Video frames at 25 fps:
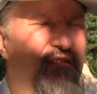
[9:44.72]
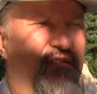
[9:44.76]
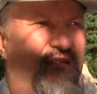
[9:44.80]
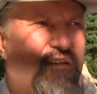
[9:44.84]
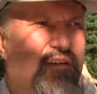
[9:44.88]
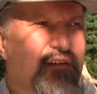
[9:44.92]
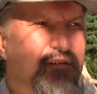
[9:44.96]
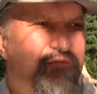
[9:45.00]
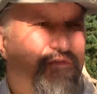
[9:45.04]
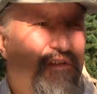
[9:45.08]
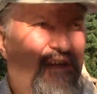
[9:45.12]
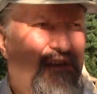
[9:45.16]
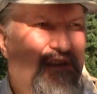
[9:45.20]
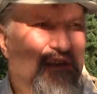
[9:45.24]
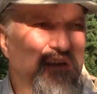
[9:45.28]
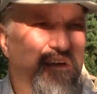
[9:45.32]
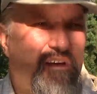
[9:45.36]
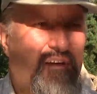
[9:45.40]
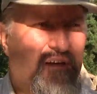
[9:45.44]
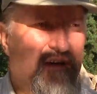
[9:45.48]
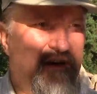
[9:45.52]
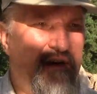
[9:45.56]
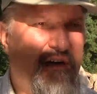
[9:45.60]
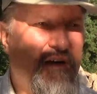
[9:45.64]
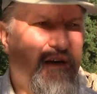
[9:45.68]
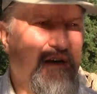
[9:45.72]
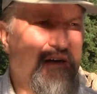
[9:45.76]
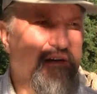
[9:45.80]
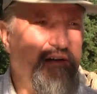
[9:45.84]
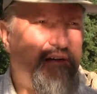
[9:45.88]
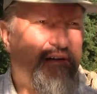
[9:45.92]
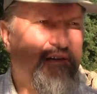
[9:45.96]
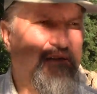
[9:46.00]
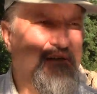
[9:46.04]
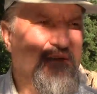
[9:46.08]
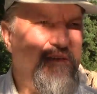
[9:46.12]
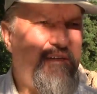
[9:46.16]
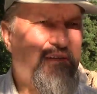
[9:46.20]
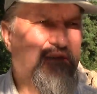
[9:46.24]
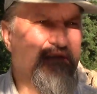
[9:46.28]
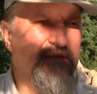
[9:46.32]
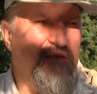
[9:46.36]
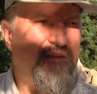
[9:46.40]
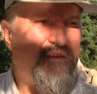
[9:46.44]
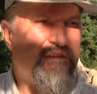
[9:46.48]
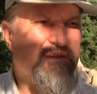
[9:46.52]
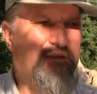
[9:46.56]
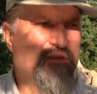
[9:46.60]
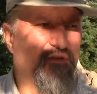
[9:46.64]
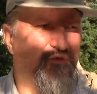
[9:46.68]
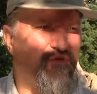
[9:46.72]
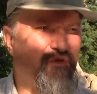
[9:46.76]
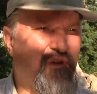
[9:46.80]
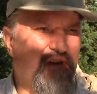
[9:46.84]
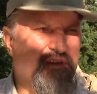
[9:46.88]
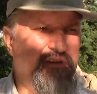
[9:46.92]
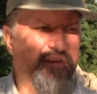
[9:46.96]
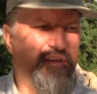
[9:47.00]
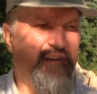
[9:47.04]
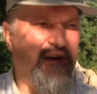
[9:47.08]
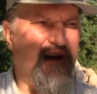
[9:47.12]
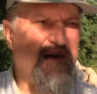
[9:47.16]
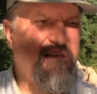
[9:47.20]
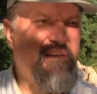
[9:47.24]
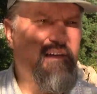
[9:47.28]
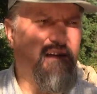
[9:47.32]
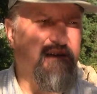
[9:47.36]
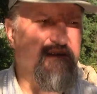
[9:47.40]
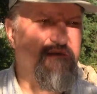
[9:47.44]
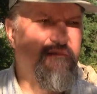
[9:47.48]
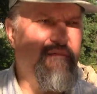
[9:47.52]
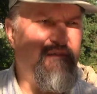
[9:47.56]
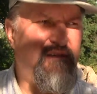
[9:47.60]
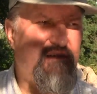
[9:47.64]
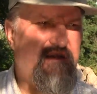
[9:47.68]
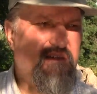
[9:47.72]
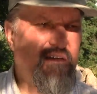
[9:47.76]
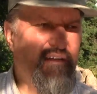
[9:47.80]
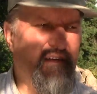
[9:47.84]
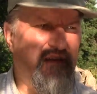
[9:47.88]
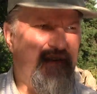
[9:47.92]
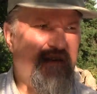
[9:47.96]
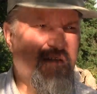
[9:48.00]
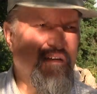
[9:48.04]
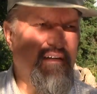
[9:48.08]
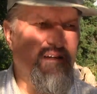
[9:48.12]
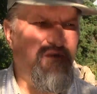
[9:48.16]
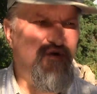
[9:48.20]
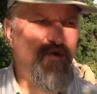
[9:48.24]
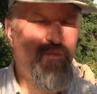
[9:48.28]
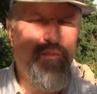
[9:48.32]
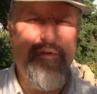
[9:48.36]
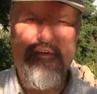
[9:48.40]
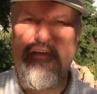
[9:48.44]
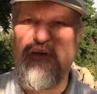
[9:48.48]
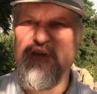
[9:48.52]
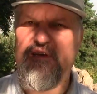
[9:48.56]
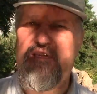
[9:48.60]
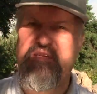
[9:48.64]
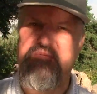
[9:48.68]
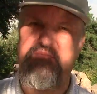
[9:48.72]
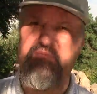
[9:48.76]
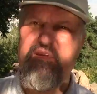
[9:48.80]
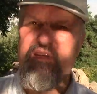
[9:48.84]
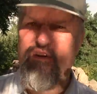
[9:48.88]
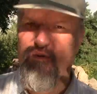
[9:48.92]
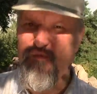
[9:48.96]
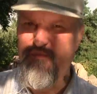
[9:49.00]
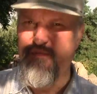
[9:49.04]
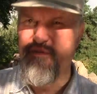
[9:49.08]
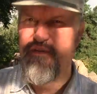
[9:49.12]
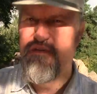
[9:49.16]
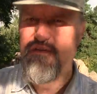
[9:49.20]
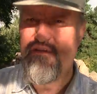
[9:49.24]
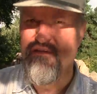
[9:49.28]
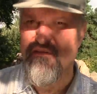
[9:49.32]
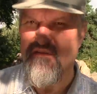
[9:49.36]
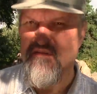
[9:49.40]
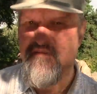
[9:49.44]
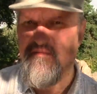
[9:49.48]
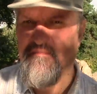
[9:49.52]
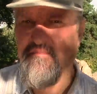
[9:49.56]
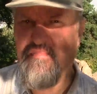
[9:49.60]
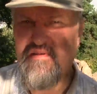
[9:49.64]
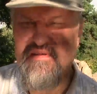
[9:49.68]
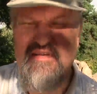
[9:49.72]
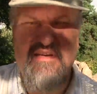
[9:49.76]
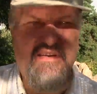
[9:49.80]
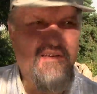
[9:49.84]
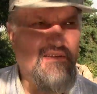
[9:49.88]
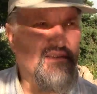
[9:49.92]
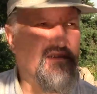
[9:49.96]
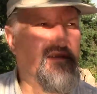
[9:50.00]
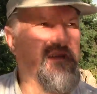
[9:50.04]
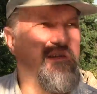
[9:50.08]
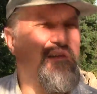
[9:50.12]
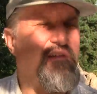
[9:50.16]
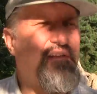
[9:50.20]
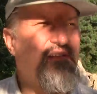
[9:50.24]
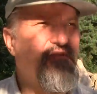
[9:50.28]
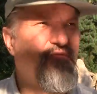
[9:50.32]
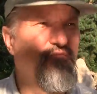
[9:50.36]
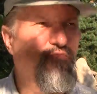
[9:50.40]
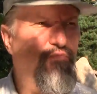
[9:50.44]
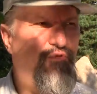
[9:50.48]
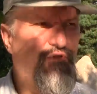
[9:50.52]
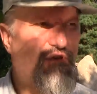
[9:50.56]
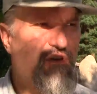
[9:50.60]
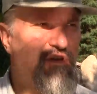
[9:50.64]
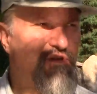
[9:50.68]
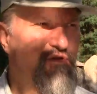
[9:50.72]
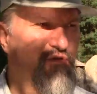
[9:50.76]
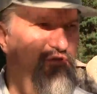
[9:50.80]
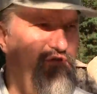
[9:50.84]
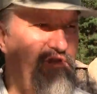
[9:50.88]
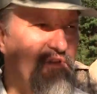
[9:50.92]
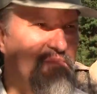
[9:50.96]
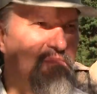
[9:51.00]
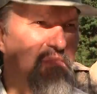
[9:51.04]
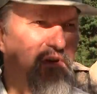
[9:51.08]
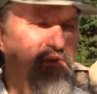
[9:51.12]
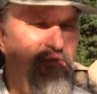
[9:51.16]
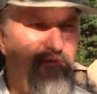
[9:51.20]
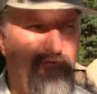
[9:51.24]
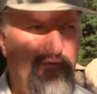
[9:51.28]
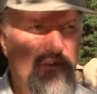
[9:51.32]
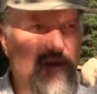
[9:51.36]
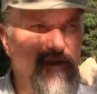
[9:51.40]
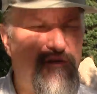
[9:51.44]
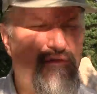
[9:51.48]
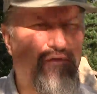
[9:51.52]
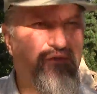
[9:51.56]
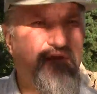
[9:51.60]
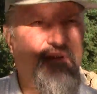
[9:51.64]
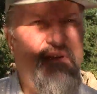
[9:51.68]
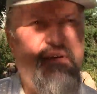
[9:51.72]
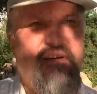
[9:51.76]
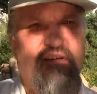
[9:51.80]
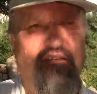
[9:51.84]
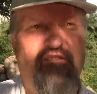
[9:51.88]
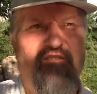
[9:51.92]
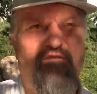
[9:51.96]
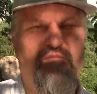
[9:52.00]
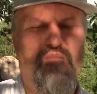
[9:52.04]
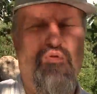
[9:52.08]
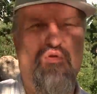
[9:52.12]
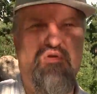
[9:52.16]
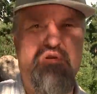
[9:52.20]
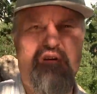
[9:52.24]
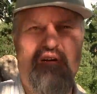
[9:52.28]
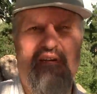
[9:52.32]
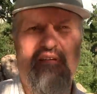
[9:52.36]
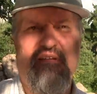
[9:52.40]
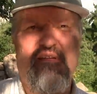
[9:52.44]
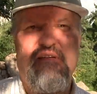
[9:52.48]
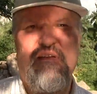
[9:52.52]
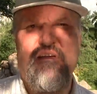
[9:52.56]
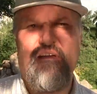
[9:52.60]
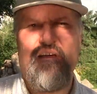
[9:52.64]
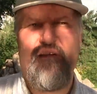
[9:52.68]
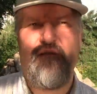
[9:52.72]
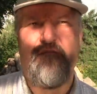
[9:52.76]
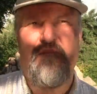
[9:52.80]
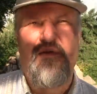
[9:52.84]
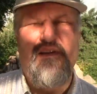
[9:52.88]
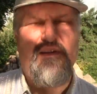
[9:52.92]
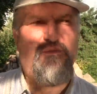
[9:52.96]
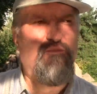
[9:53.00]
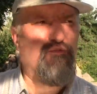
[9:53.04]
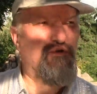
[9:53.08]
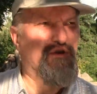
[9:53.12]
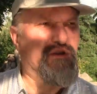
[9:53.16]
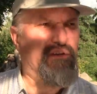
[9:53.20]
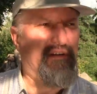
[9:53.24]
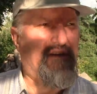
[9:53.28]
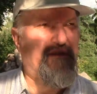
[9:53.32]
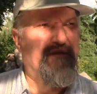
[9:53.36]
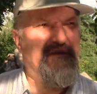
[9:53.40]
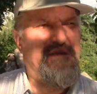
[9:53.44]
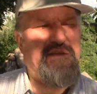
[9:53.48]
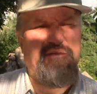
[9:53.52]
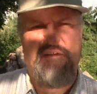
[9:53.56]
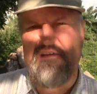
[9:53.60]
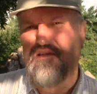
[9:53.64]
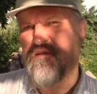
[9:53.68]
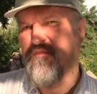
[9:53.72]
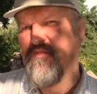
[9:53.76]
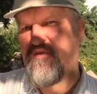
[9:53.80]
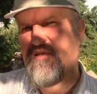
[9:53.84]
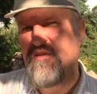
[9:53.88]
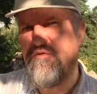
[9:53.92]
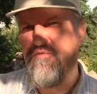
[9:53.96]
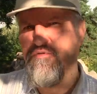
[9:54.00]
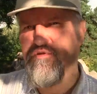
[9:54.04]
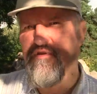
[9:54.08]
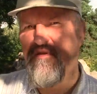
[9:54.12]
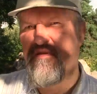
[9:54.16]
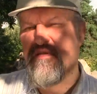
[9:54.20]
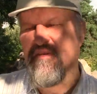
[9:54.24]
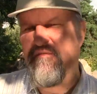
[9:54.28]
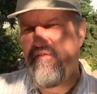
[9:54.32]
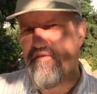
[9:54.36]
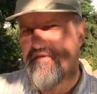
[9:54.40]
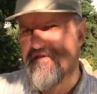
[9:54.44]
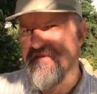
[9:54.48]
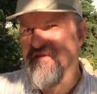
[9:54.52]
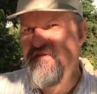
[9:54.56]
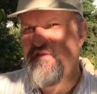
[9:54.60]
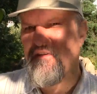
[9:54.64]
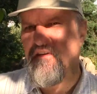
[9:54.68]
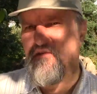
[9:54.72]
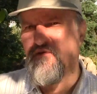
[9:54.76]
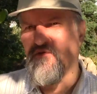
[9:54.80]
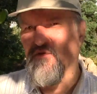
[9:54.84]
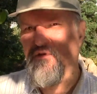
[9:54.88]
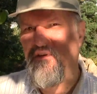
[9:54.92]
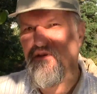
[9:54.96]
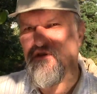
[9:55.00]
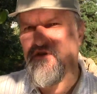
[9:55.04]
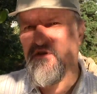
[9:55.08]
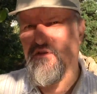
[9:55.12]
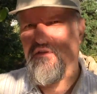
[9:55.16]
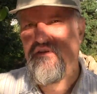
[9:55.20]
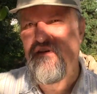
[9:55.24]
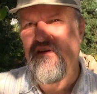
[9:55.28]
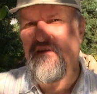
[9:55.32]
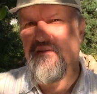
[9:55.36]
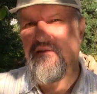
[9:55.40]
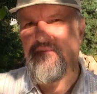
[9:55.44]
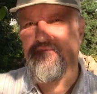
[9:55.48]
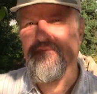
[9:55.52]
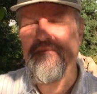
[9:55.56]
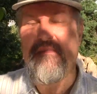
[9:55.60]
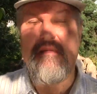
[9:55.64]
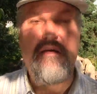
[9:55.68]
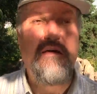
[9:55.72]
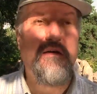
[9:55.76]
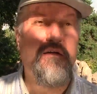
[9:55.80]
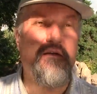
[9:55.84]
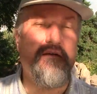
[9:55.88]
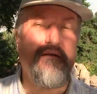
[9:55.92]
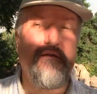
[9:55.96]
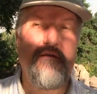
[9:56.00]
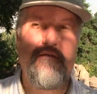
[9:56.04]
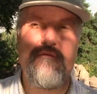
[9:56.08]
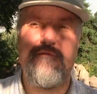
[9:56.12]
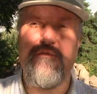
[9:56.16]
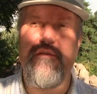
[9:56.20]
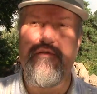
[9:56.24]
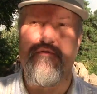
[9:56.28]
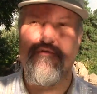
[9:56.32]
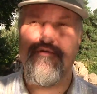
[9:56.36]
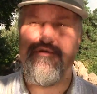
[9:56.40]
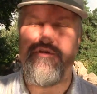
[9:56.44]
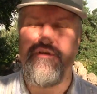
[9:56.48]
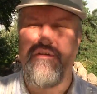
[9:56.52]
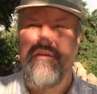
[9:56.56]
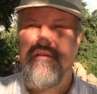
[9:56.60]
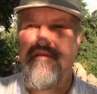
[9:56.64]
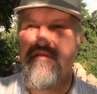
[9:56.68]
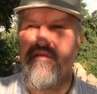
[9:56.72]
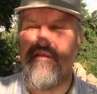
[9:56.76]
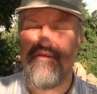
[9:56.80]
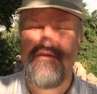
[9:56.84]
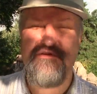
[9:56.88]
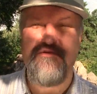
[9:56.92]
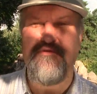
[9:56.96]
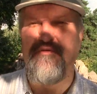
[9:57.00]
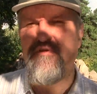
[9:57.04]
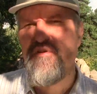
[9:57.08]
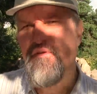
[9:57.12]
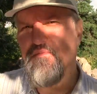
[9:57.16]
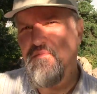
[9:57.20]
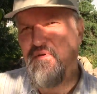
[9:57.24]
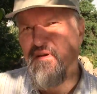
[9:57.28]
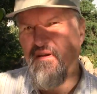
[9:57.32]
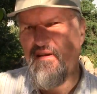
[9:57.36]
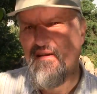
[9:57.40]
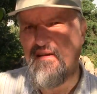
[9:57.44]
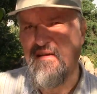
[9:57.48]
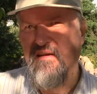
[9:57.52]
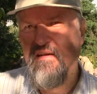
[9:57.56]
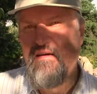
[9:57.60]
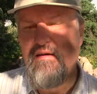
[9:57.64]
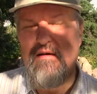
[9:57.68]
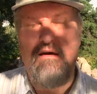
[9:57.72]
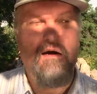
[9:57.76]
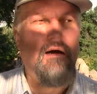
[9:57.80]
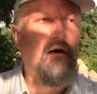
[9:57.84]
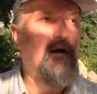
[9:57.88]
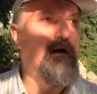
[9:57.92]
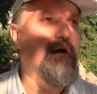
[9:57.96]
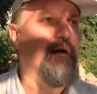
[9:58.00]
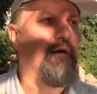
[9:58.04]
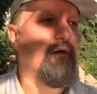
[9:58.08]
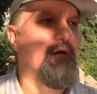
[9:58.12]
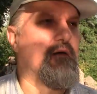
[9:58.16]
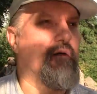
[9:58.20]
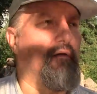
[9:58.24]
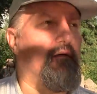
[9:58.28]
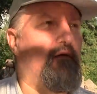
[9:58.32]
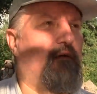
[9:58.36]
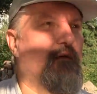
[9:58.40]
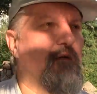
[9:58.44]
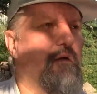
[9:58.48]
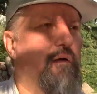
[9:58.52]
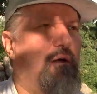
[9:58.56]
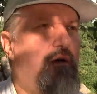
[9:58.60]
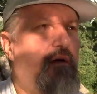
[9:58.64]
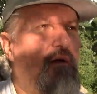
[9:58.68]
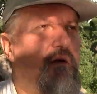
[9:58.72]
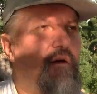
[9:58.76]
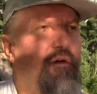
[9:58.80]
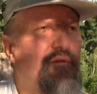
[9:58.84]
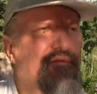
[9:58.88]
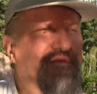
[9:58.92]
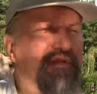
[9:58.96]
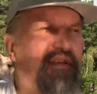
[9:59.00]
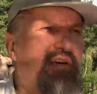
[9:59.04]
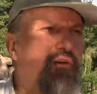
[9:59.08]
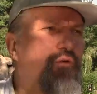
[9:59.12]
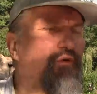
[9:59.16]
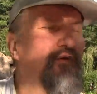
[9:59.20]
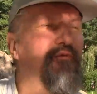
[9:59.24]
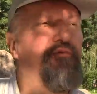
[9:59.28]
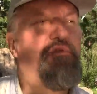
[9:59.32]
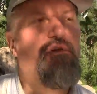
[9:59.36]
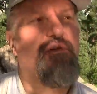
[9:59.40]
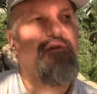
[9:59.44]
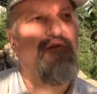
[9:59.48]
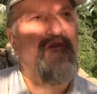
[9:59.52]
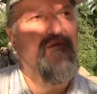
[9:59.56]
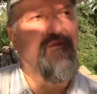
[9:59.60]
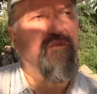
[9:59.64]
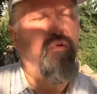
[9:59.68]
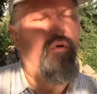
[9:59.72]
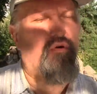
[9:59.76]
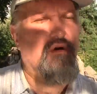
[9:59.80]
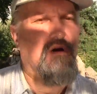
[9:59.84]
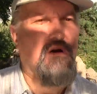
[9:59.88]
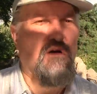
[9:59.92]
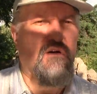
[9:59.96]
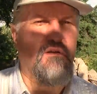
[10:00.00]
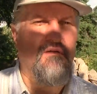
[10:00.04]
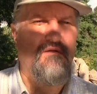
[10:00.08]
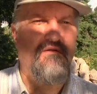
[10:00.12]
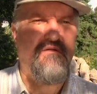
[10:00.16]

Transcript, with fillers: э, в такие ситуации, когда, ну, пытались меня убить, пытались уничтожить мою веру в Бога. Потому что в Советском Союзе советская идеология считала э, верующих изгоями, э, всякую веру в Бога